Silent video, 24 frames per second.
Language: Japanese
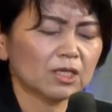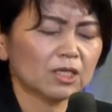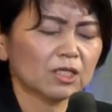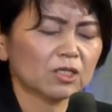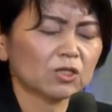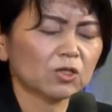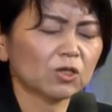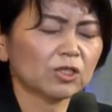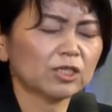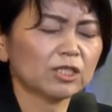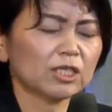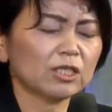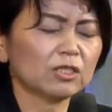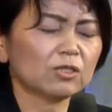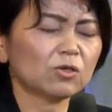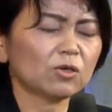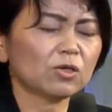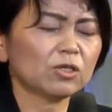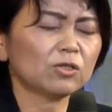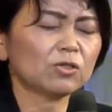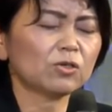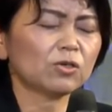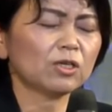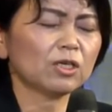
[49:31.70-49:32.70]
そして一人
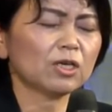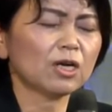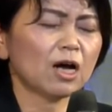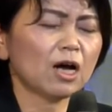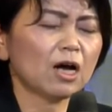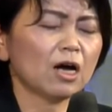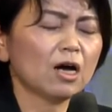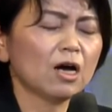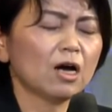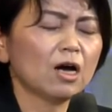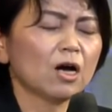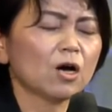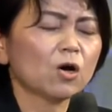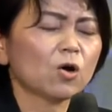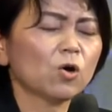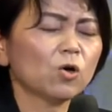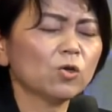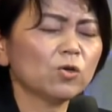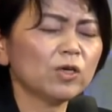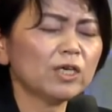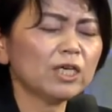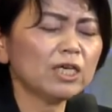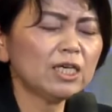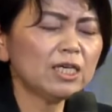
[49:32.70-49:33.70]
一人がこ
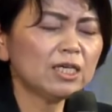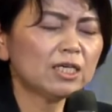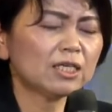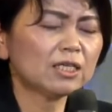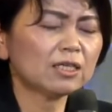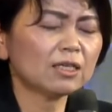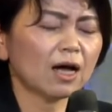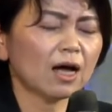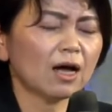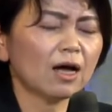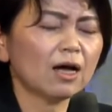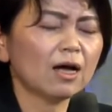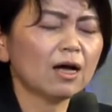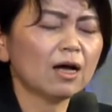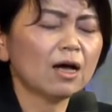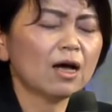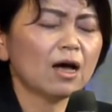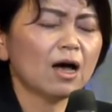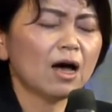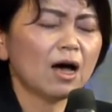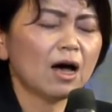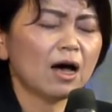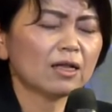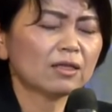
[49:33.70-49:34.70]
の生きた、
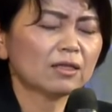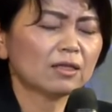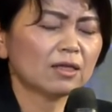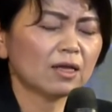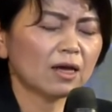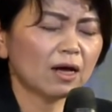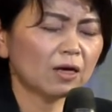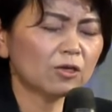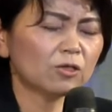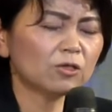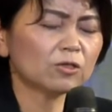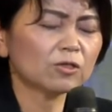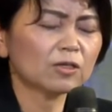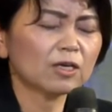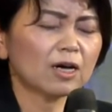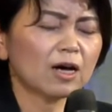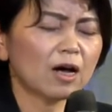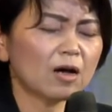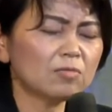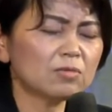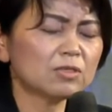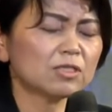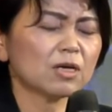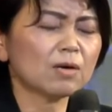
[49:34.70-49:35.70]
あってある
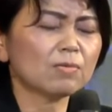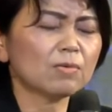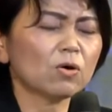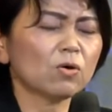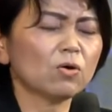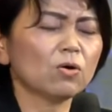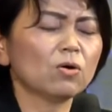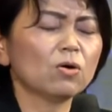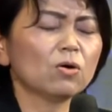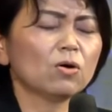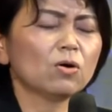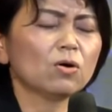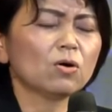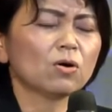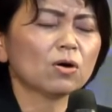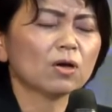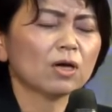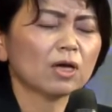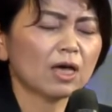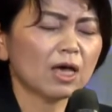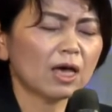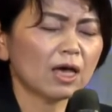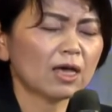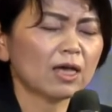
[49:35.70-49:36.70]
神様を
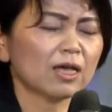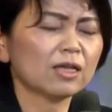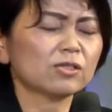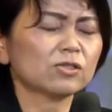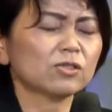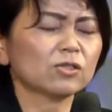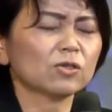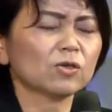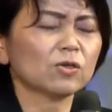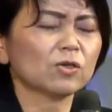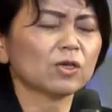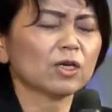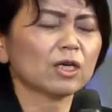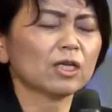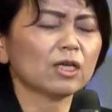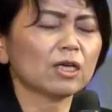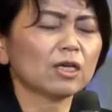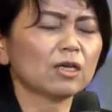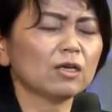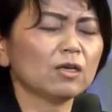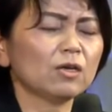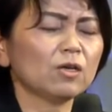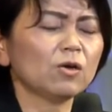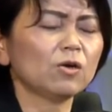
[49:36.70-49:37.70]
経験することがで
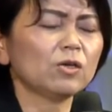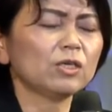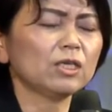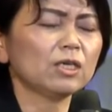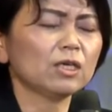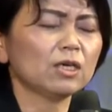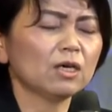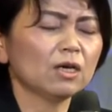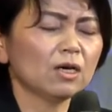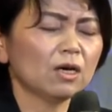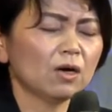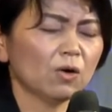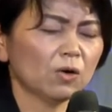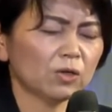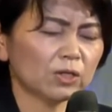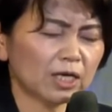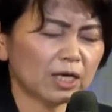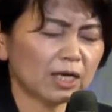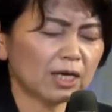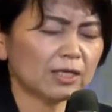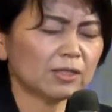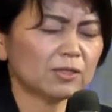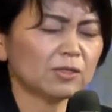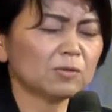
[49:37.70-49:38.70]
きるようにお
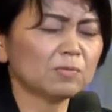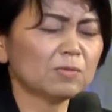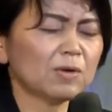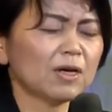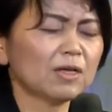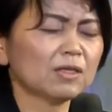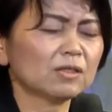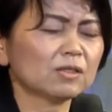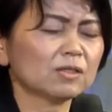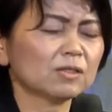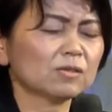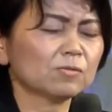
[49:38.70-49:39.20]
願いします。